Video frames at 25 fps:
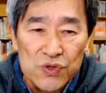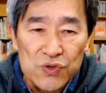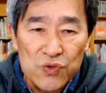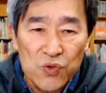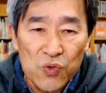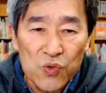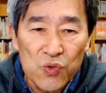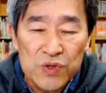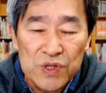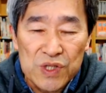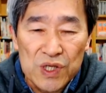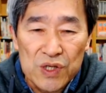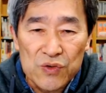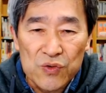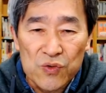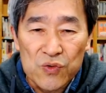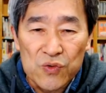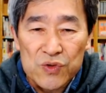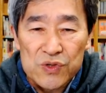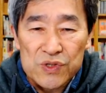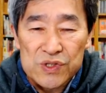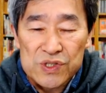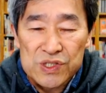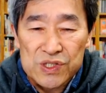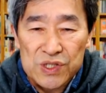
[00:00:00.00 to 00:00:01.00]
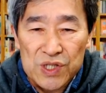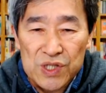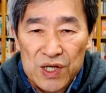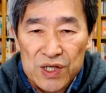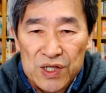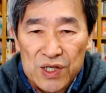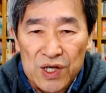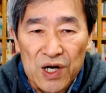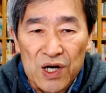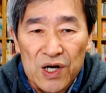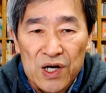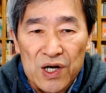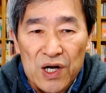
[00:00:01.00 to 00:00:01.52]
淘汰の時代
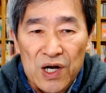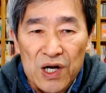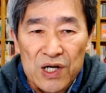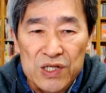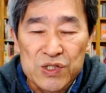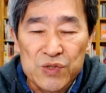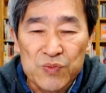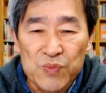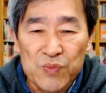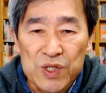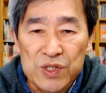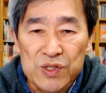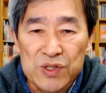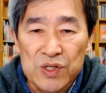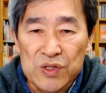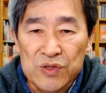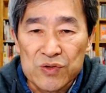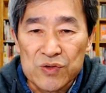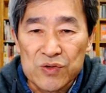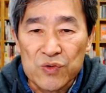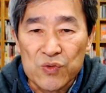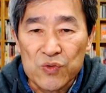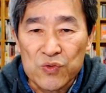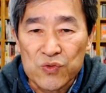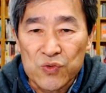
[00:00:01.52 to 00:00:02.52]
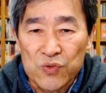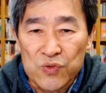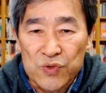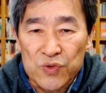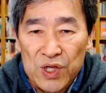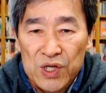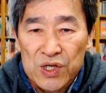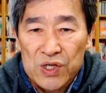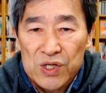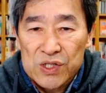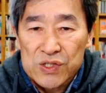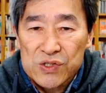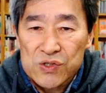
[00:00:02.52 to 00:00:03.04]
が始まっているということを
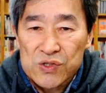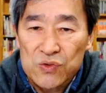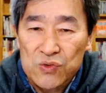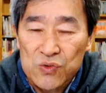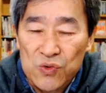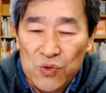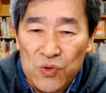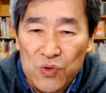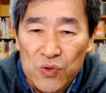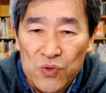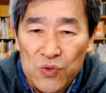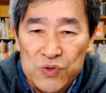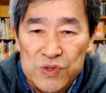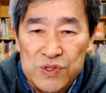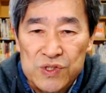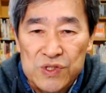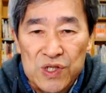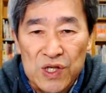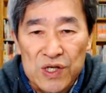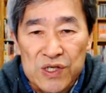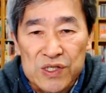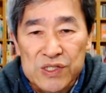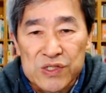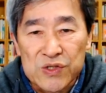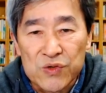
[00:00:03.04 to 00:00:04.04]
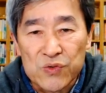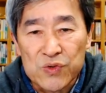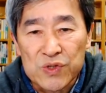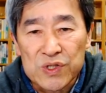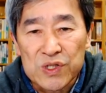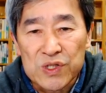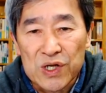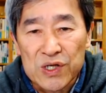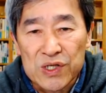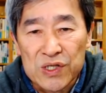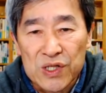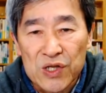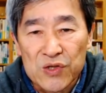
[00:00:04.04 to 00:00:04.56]
ねちょっとお伝えしておき
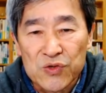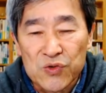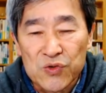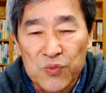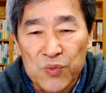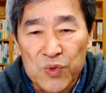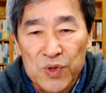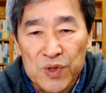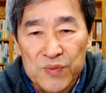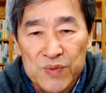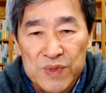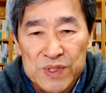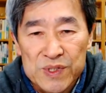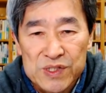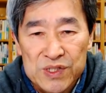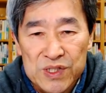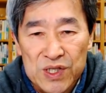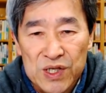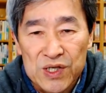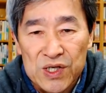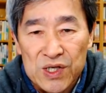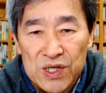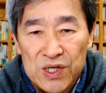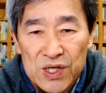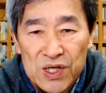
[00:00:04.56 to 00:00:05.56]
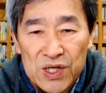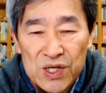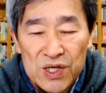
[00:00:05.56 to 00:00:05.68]
たいなと思いまして、